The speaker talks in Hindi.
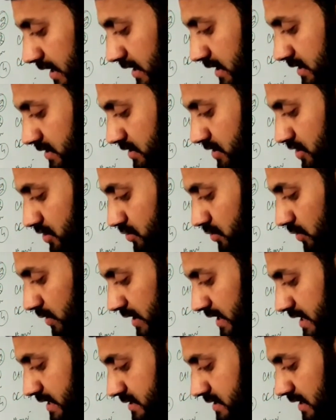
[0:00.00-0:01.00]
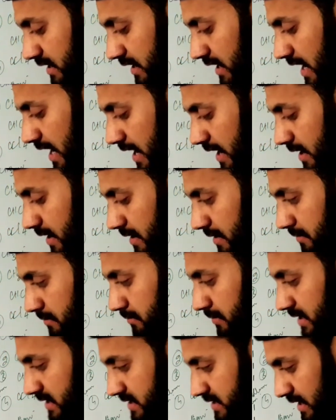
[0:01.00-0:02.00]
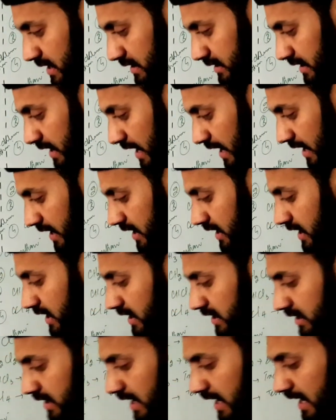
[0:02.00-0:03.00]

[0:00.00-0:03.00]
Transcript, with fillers: इन चीज़ों के ज़रिए बन सकता है हीट